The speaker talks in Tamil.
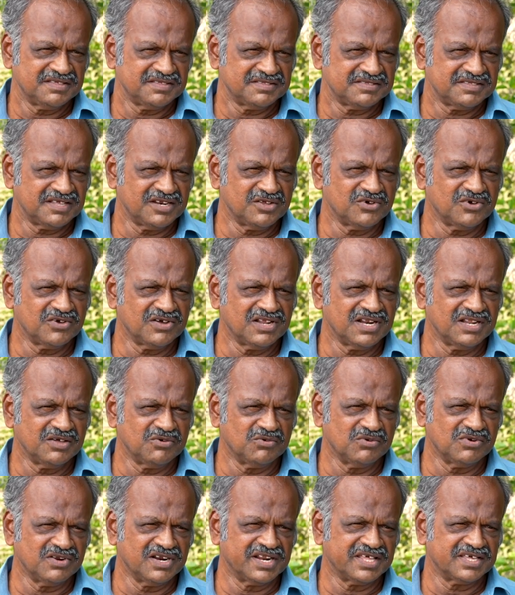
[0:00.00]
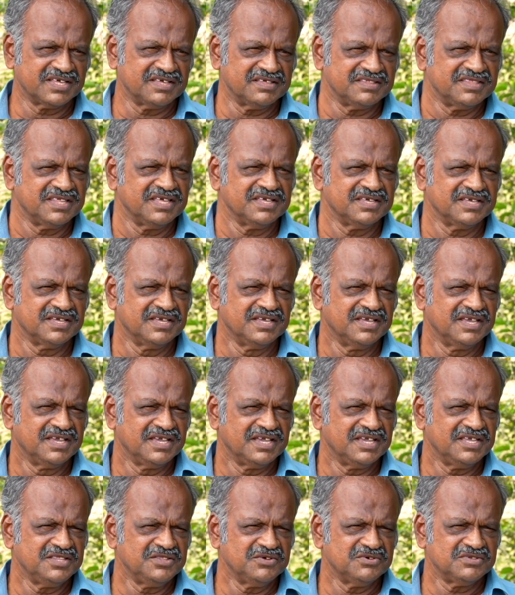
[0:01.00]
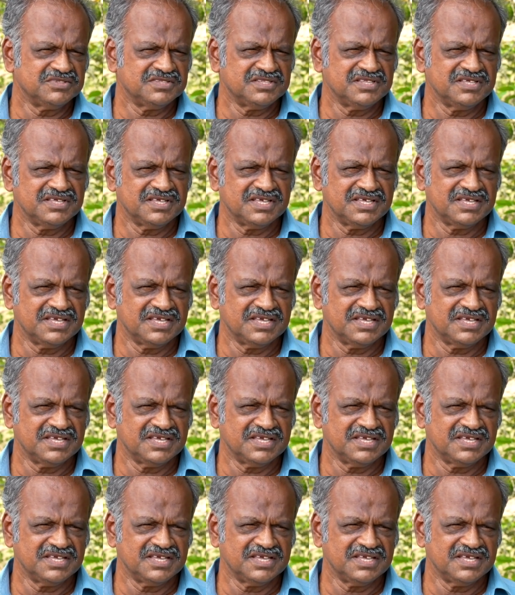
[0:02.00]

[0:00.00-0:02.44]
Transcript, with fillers: செலவுகள்லாம் உள்ளடக்கியது இது வந்து